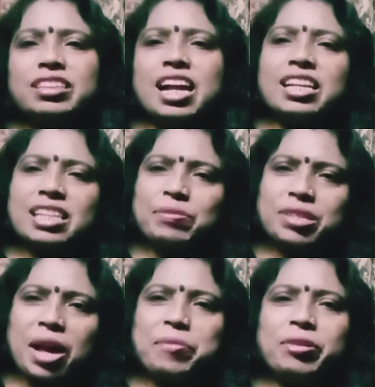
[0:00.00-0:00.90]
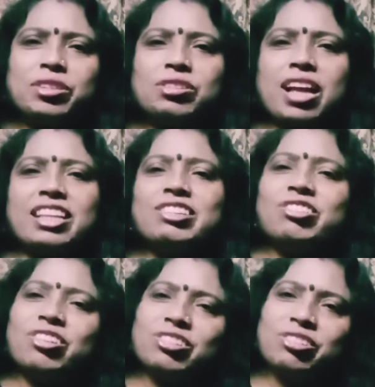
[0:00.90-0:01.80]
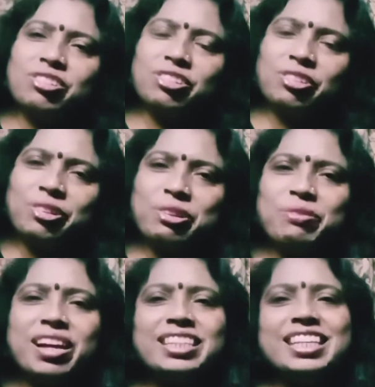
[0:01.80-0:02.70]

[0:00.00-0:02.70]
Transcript: যারা সাবস্ক্রাইব করছো তার জন্য অসংখ্য ধন্যবাদ